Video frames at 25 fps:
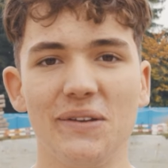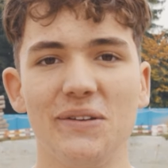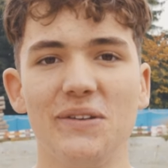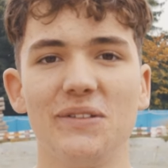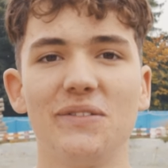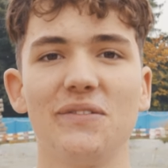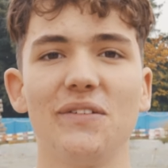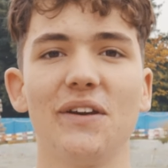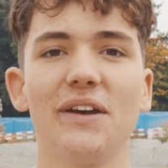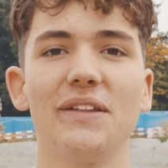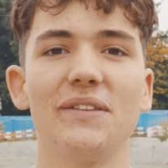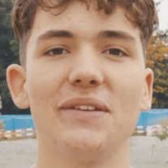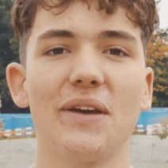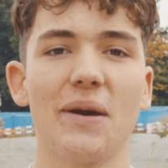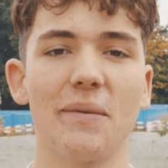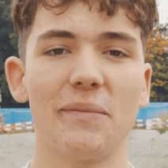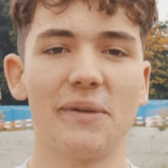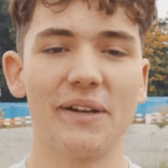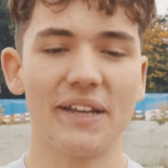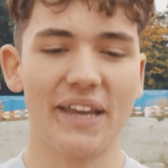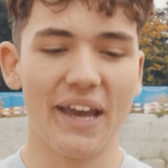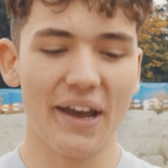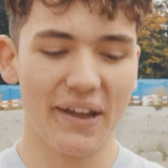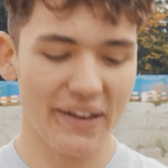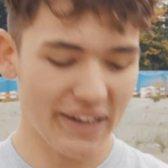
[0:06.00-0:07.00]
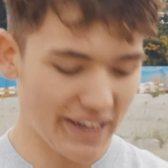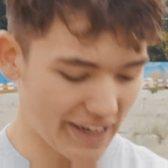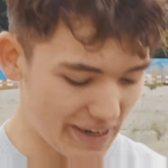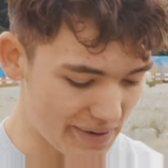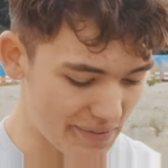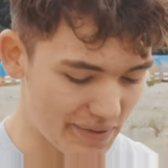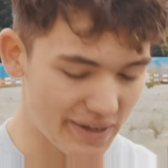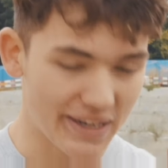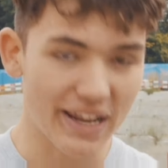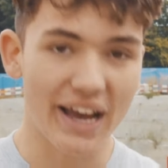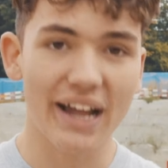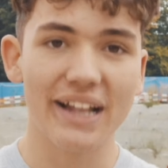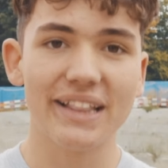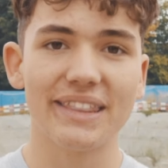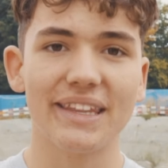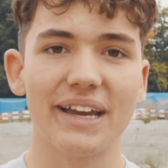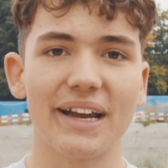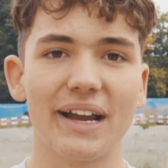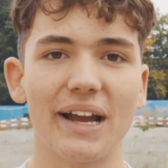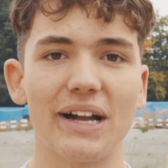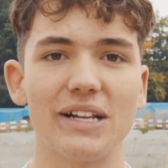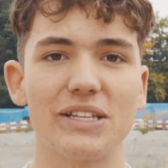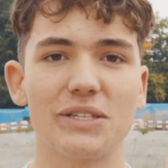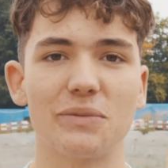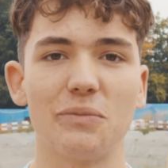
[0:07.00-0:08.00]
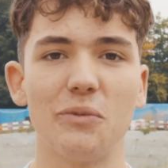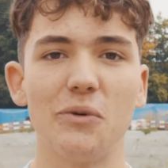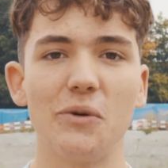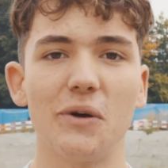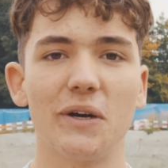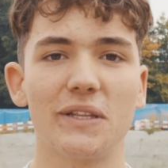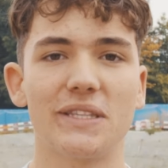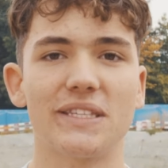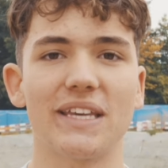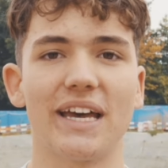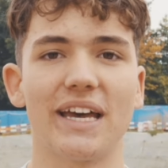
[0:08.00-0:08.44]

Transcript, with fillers: Heute würde ich euch mal gerne ein meinen Alltag als Maurer